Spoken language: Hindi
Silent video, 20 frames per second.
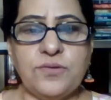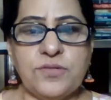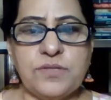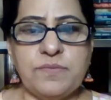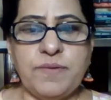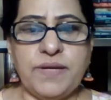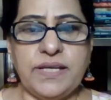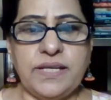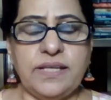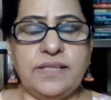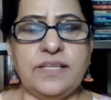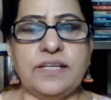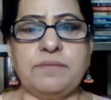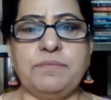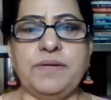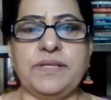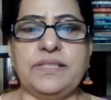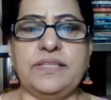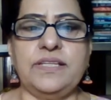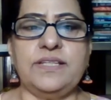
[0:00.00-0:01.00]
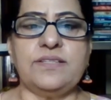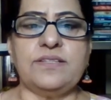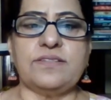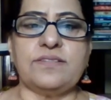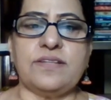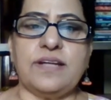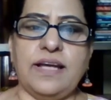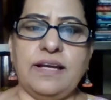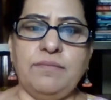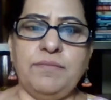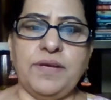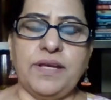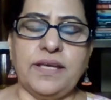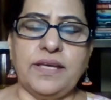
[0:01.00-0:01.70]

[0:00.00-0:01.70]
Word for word: कुछ महीने तक पत्नी ससुराल में